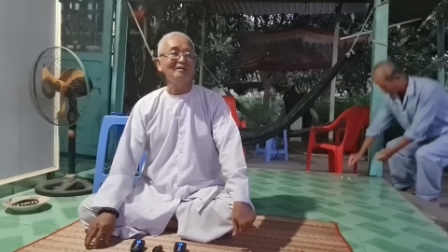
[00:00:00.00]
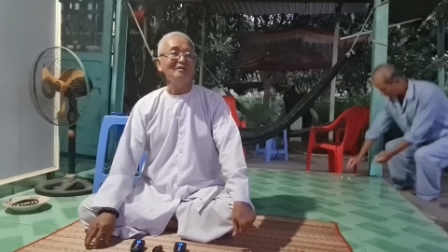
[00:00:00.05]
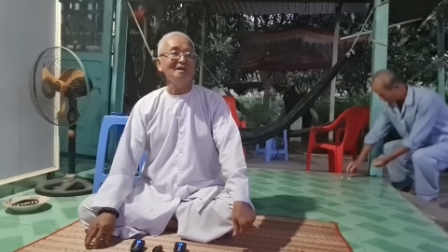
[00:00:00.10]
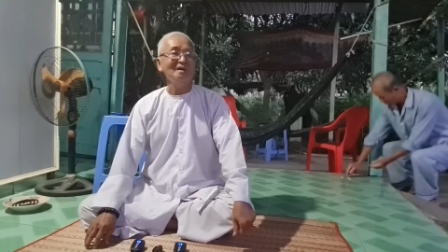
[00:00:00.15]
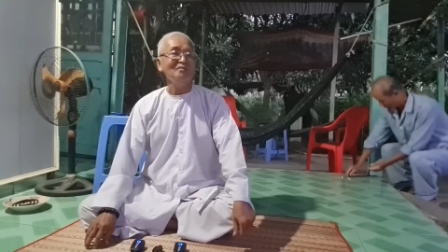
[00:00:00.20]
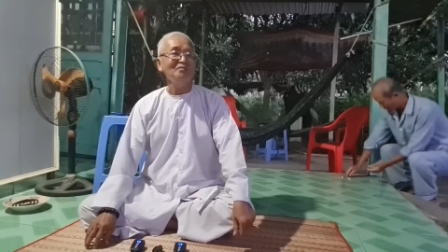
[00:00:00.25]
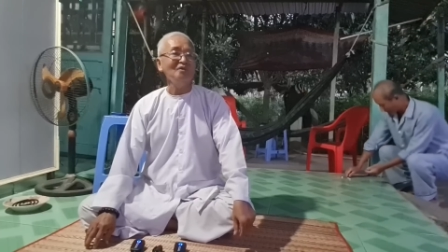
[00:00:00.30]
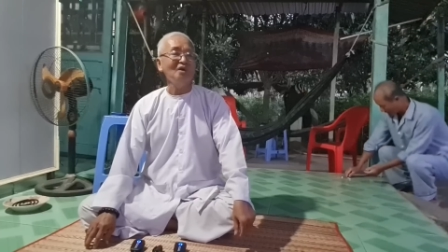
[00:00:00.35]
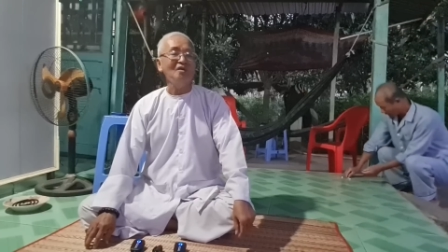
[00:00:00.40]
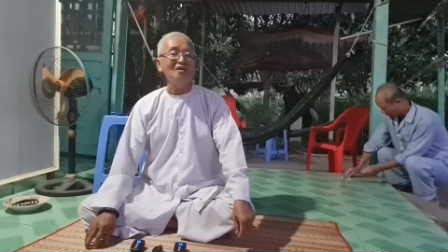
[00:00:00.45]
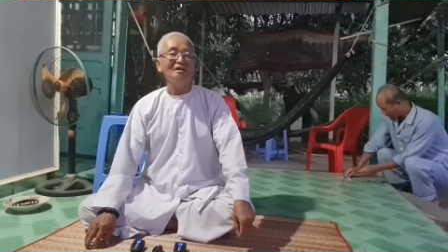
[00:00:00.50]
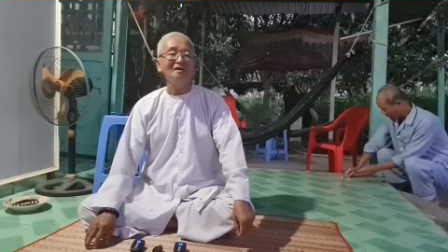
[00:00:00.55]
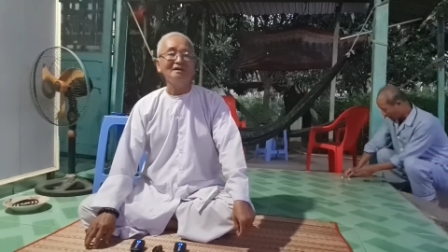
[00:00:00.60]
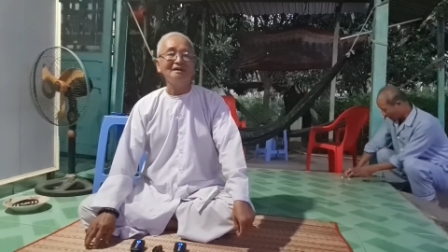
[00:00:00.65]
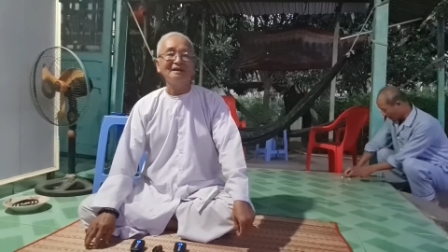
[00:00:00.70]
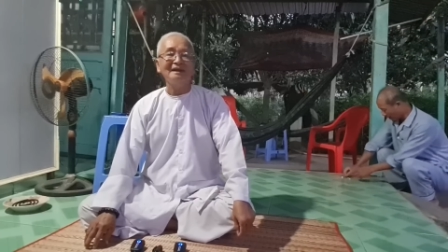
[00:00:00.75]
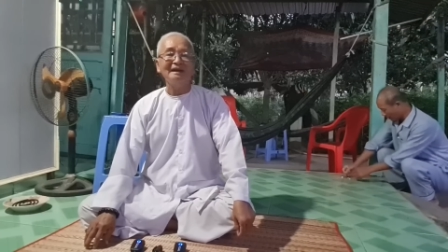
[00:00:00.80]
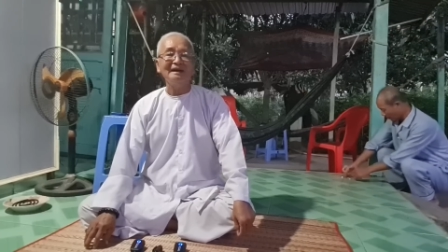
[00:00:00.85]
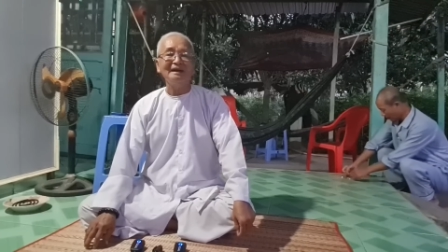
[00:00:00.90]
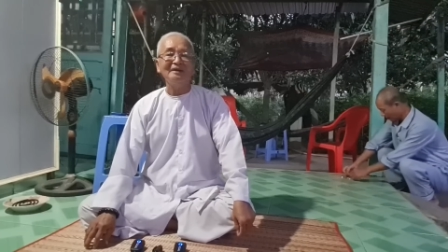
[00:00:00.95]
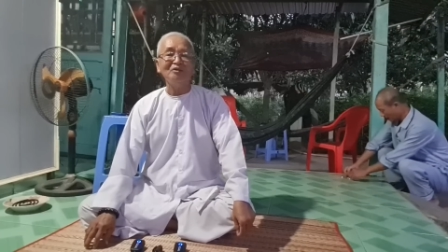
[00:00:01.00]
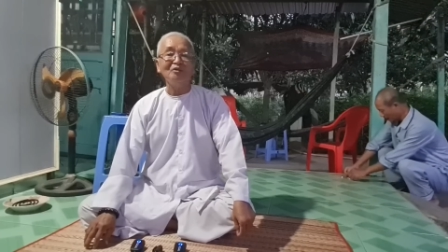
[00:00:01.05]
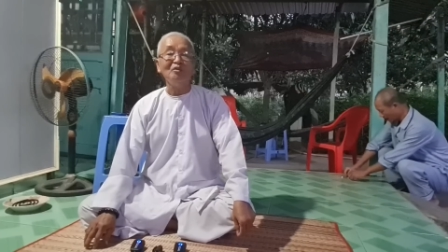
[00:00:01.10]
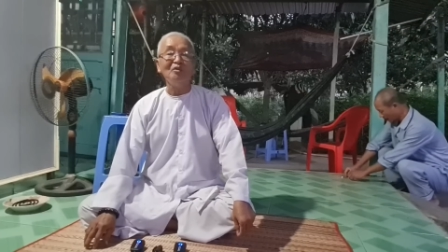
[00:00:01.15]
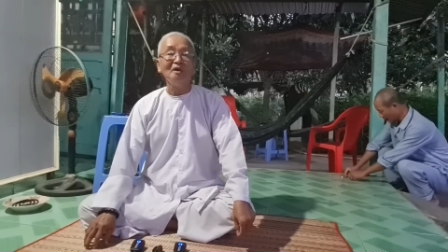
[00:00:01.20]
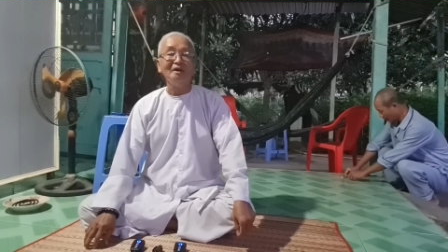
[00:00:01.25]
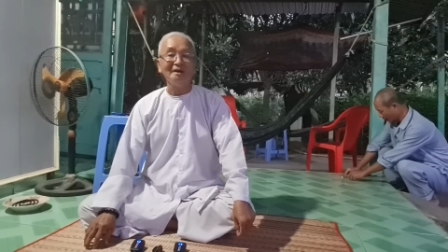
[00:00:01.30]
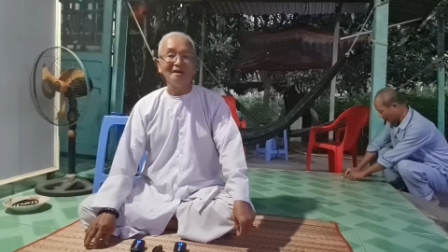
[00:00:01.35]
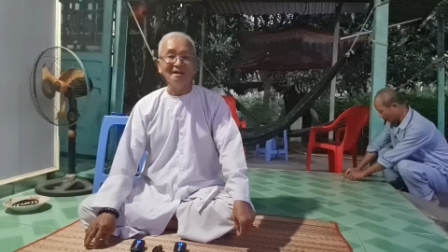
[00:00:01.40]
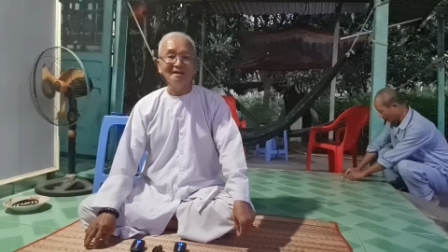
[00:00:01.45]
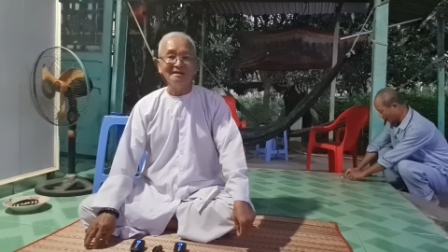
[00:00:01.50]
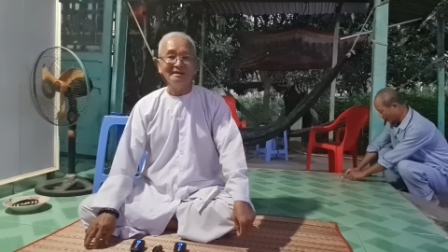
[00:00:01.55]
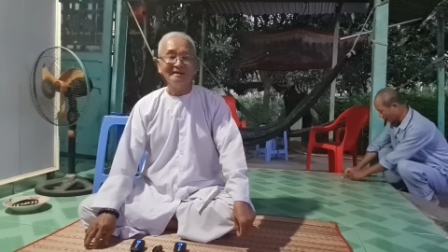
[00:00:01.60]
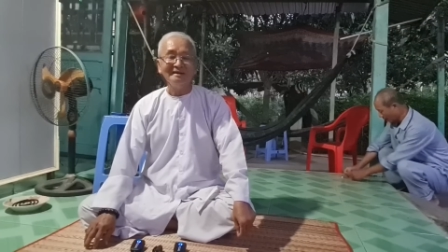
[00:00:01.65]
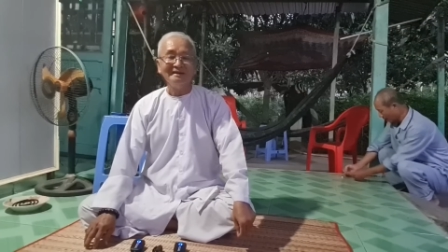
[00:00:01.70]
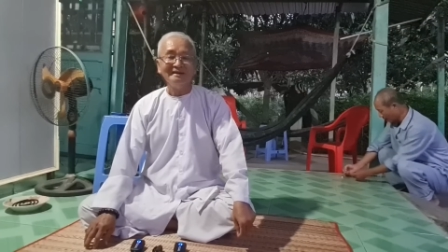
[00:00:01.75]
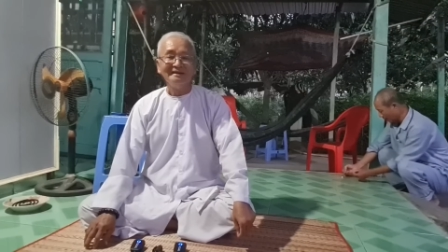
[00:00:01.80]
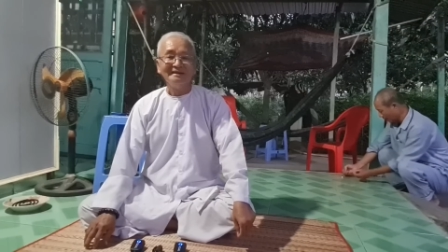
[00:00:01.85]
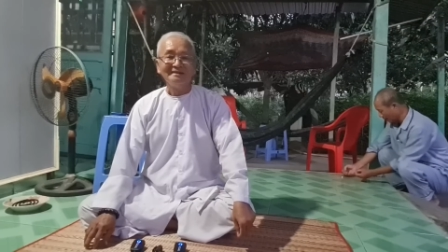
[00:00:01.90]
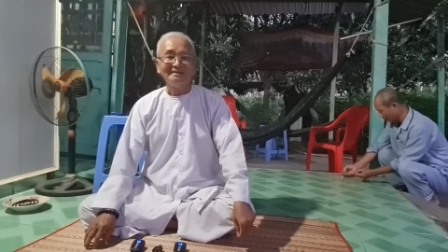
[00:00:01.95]
nó không còn là vua nữa
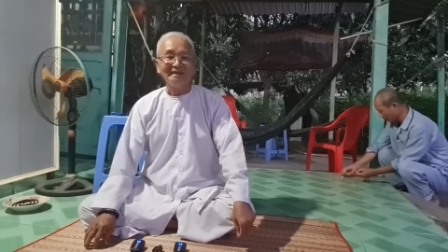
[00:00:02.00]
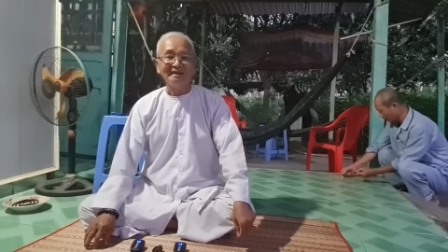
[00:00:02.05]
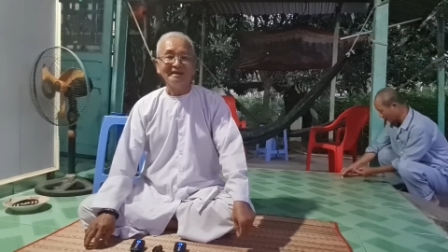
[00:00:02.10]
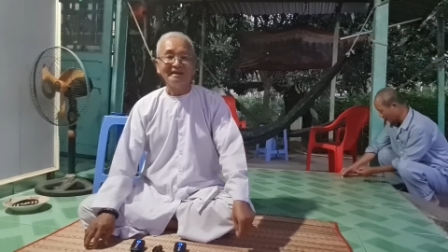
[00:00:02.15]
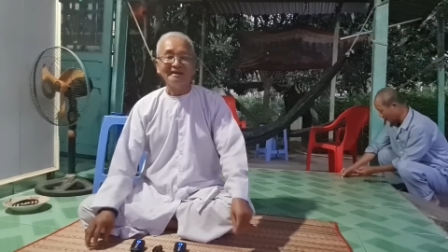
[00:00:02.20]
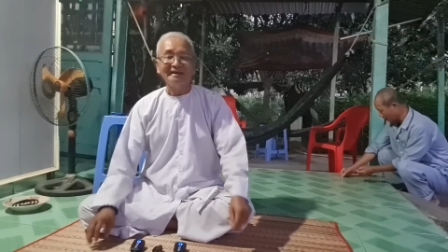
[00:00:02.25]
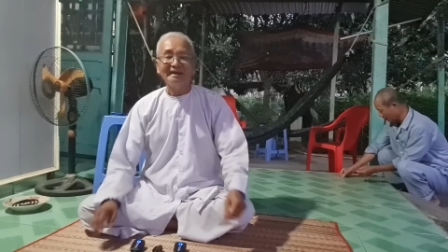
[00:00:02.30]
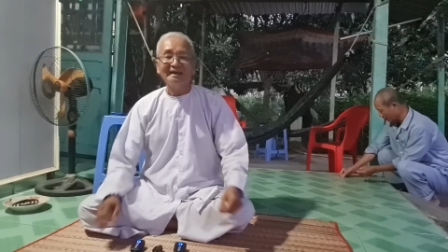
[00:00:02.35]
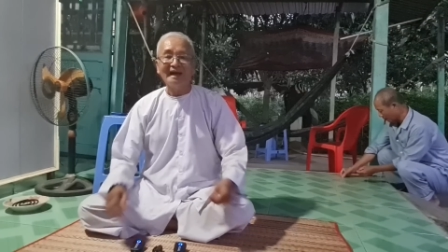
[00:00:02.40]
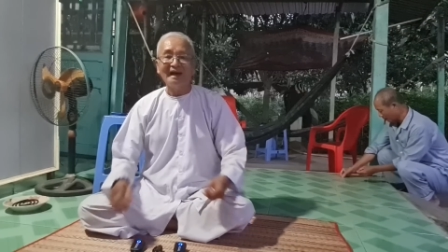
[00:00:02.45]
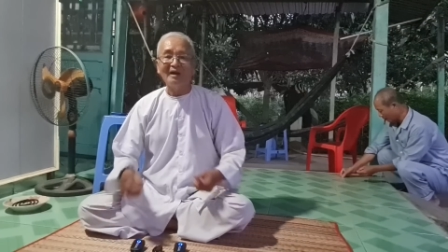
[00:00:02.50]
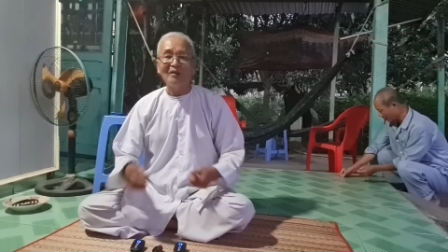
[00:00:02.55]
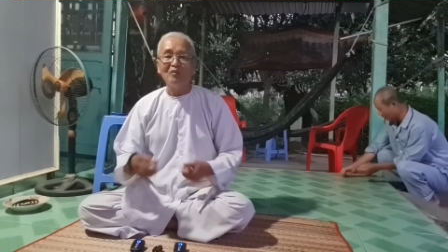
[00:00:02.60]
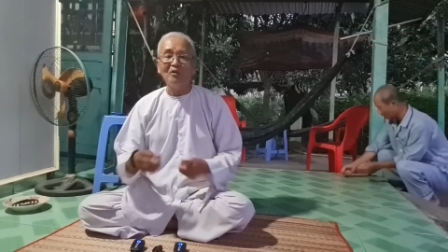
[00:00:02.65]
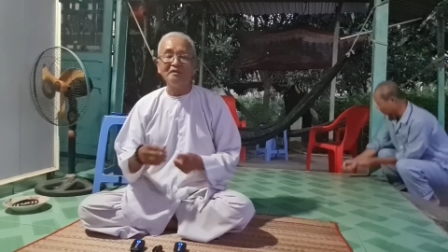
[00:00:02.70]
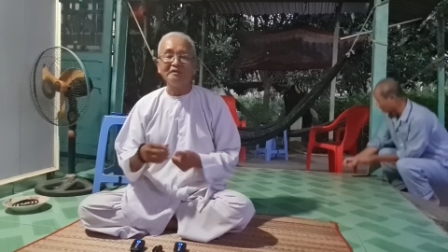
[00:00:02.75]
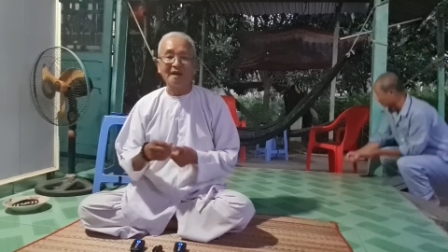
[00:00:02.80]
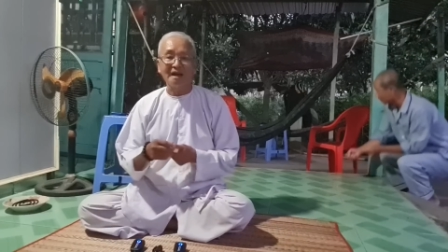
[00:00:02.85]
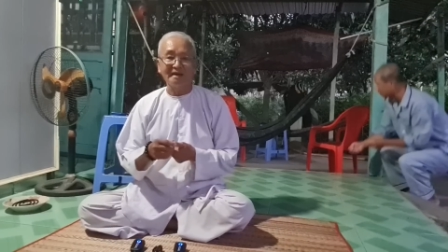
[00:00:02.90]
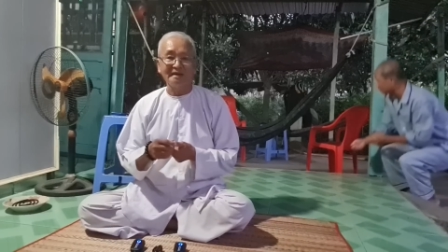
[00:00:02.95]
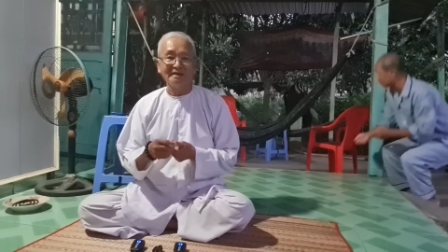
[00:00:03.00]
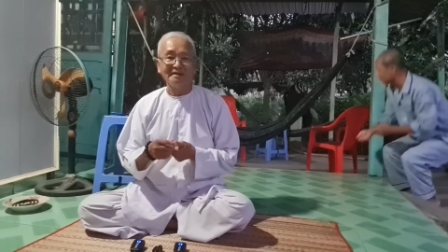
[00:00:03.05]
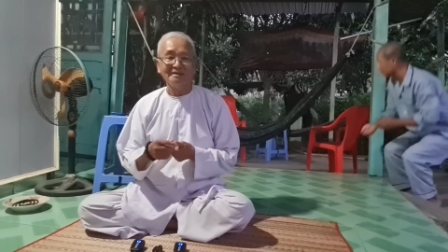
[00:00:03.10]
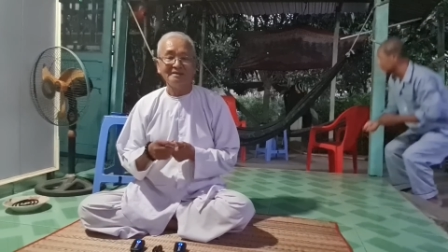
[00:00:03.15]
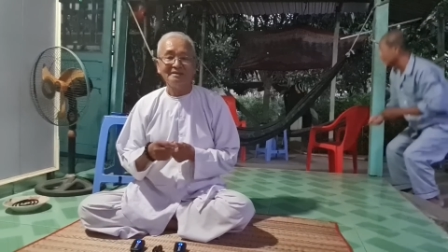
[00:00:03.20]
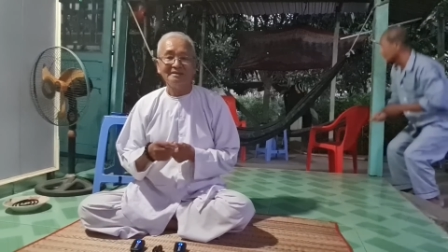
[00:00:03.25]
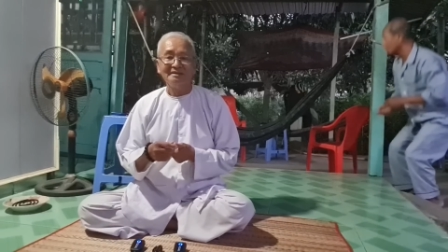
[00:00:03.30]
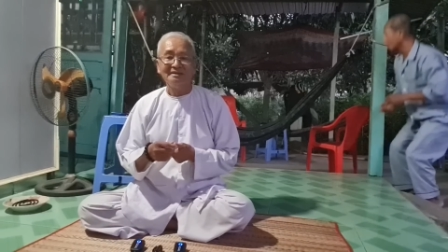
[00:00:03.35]
thì cái đạo quân thần